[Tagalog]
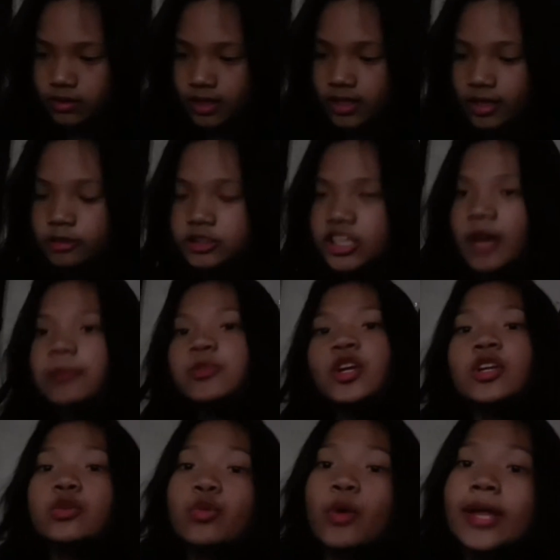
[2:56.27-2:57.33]
hanggang
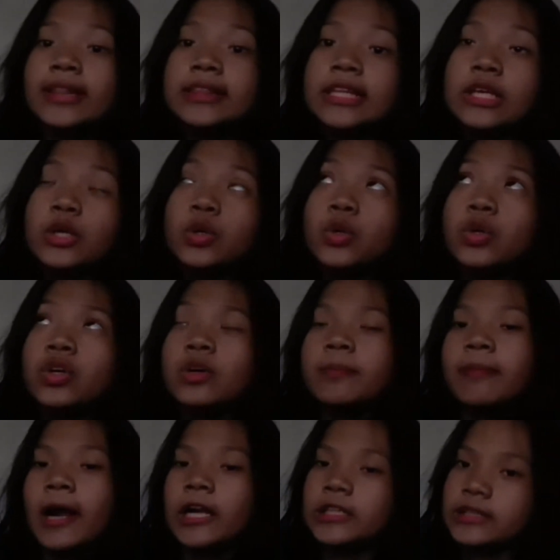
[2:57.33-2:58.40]
chapter 20 yung
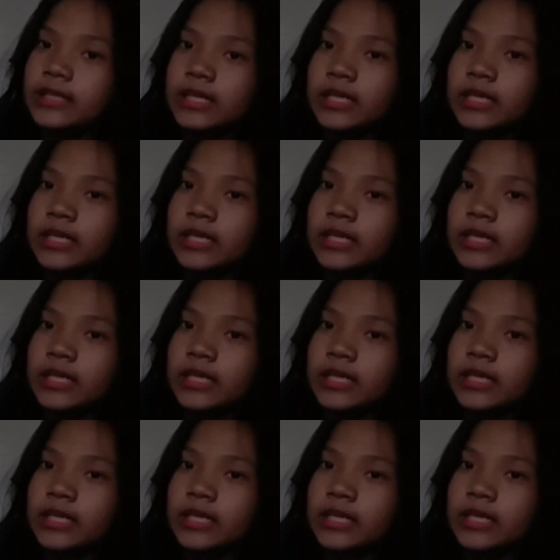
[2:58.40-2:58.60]
part 3